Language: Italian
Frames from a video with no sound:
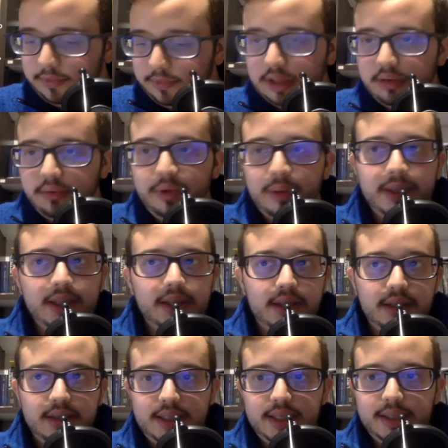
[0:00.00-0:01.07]
Ovviamente
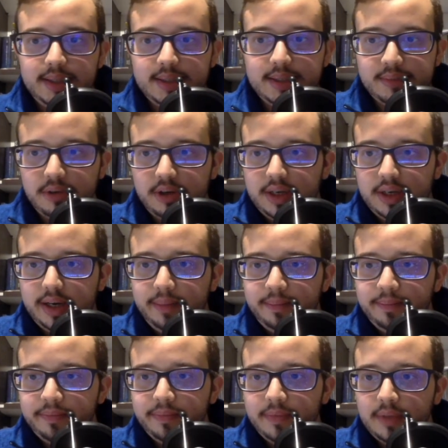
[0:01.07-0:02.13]
niente spoiler, eh?
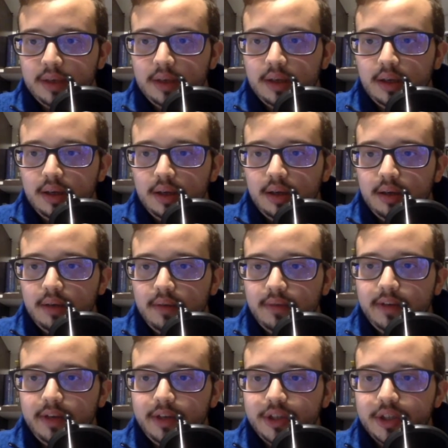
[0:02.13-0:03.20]

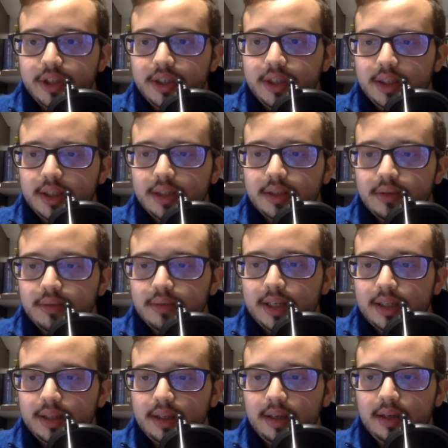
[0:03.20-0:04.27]
Fringe sì,
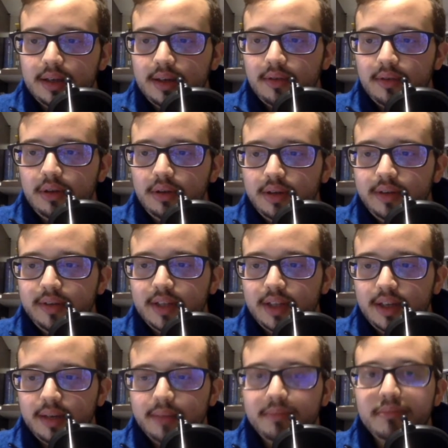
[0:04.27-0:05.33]
stupenda, la voglio
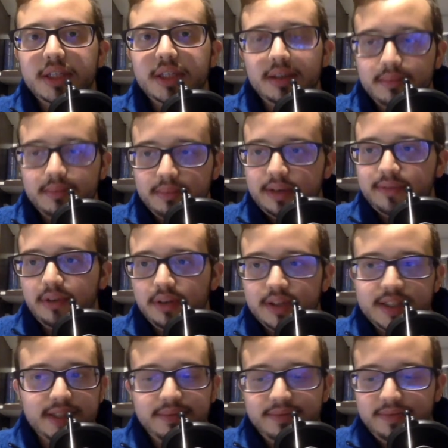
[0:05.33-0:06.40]
rivedere. Sì, per
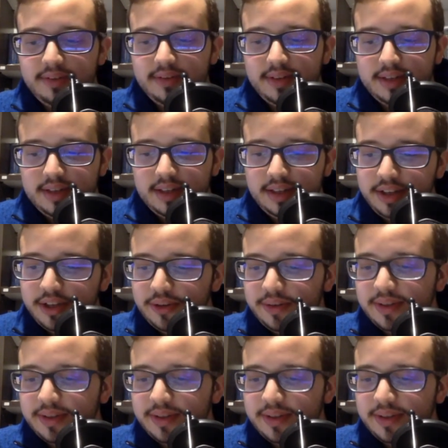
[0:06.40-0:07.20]
forza, va bene anch'io.